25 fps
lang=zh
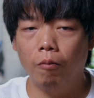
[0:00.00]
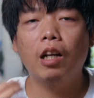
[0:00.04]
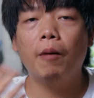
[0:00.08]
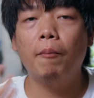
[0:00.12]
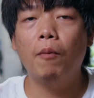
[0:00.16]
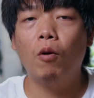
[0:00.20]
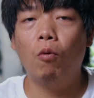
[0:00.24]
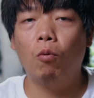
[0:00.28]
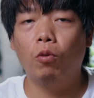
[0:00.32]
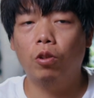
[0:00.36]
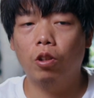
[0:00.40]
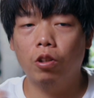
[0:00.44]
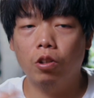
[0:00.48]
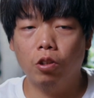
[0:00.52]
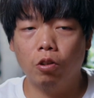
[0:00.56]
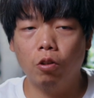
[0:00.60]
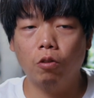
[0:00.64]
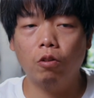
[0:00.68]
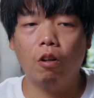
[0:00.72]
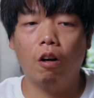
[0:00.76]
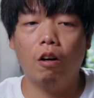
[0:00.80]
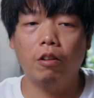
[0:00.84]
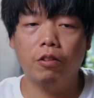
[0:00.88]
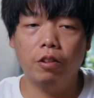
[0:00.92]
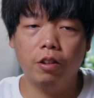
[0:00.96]
那么我就
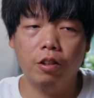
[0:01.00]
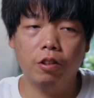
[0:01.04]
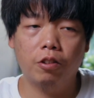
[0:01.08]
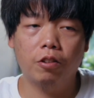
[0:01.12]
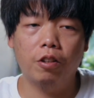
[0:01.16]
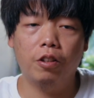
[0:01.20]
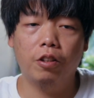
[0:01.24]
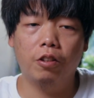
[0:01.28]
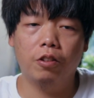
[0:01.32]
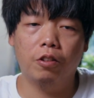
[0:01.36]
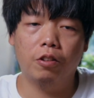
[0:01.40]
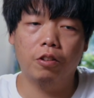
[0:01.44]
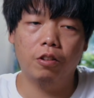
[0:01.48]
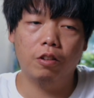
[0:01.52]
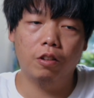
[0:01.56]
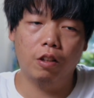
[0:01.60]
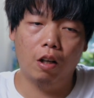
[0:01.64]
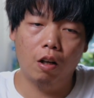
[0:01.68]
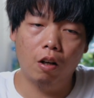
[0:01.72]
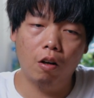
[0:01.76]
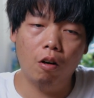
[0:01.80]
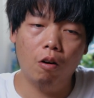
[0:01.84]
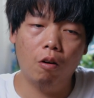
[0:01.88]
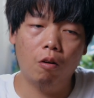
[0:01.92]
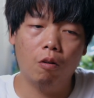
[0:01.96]
搜到了这个摄影师，
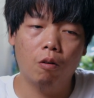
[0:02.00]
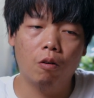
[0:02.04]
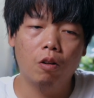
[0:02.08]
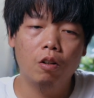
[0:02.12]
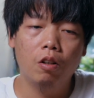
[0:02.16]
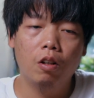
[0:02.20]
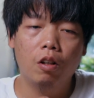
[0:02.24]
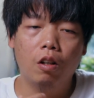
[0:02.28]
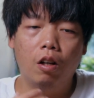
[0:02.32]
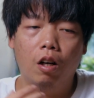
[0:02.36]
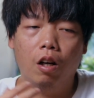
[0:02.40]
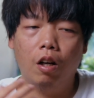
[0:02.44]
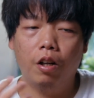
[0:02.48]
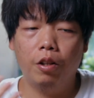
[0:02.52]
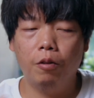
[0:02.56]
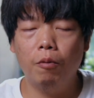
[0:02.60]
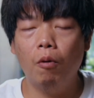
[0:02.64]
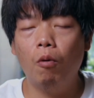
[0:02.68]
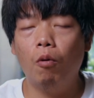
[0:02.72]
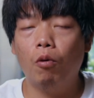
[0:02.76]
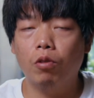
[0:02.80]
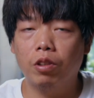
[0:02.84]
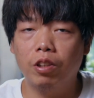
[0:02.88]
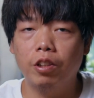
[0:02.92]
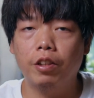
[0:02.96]
然后呃因为
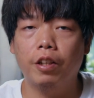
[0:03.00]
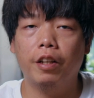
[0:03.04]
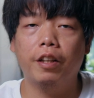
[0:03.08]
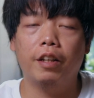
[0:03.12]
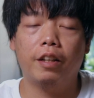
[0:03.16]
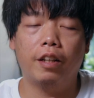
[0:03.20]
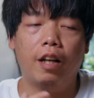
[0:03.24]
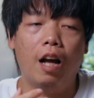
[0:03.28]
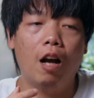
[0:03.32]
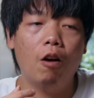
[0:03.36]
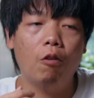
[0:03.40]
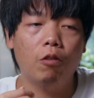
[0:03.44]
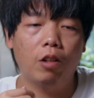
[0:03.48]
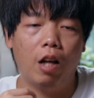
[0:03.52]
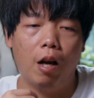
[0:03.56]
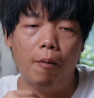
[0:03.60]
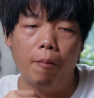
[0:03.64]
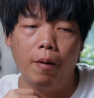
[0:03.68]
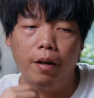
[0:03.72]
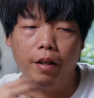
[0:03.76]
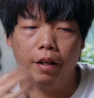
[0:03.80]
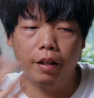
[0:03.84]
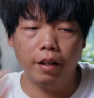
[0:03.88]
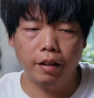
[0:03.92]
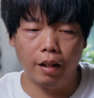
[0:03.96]
我之前也看过他
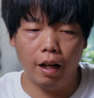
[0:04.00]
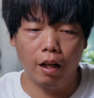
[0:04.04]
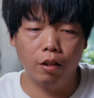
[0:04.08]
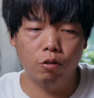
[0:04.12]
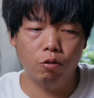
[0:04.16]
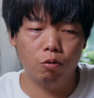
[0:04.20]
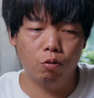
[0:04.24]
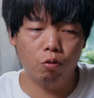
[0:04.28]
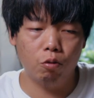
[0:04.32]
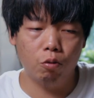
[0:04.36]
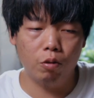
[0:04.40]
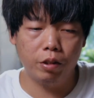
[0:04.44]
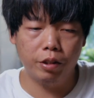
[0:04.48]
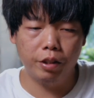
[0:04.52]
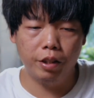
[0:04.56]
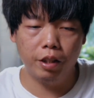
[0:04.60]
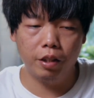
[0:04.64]
嘛，也给大家去做过